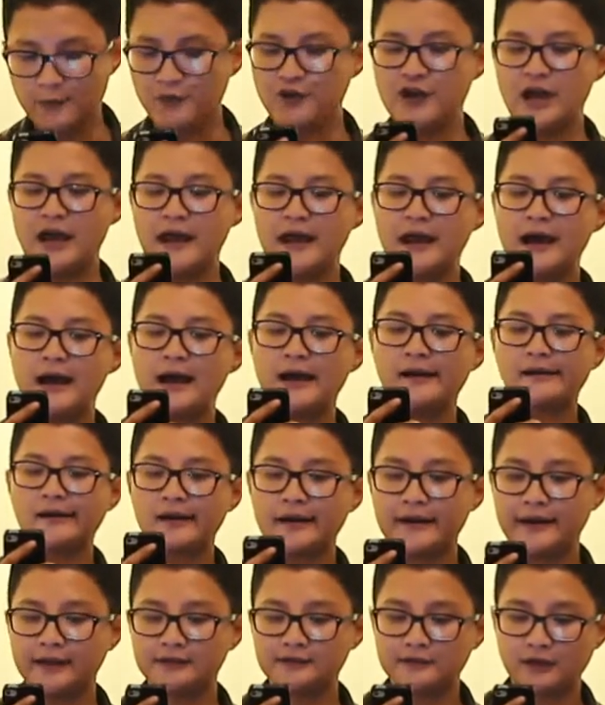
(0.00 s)

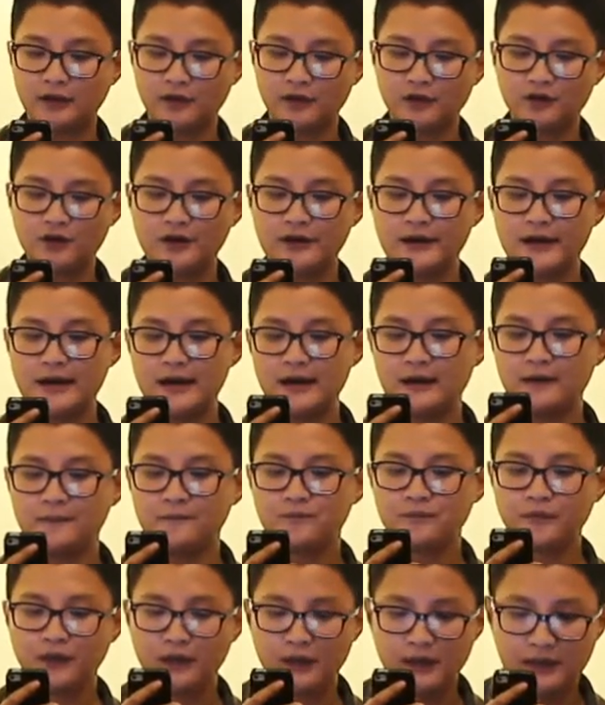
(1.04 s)
Kejayaan rakyat ternoda
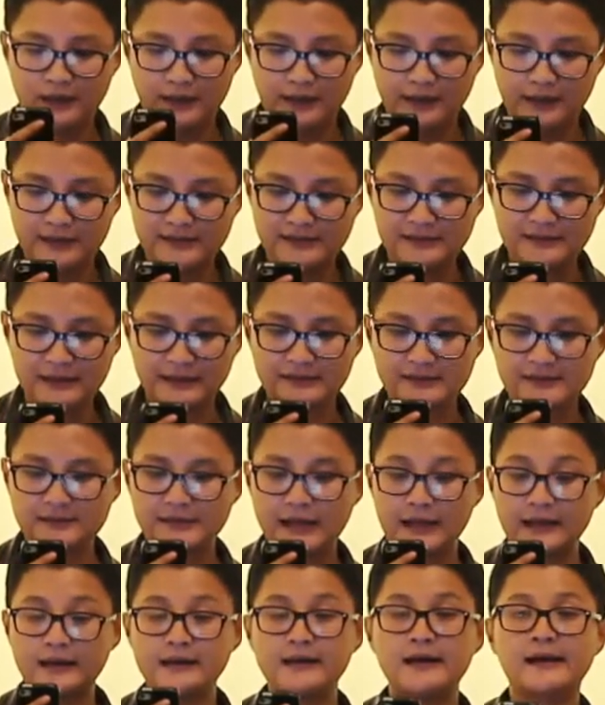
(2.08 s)

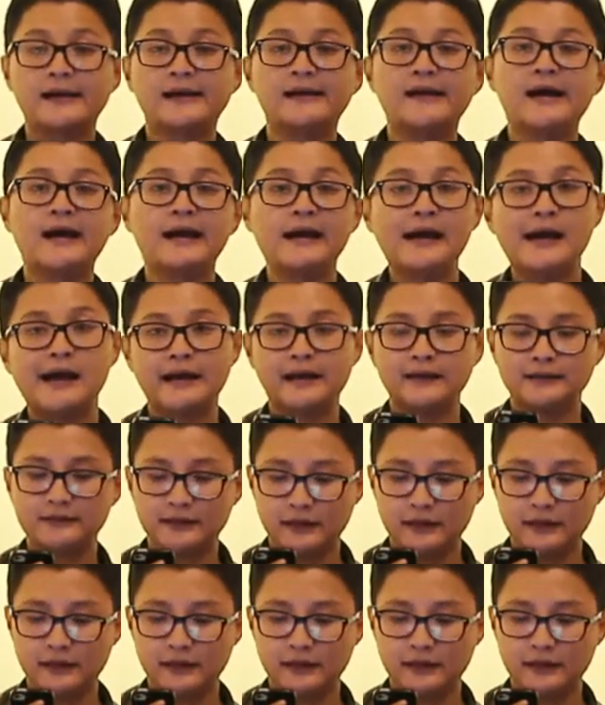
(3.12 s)
digencet standar dagang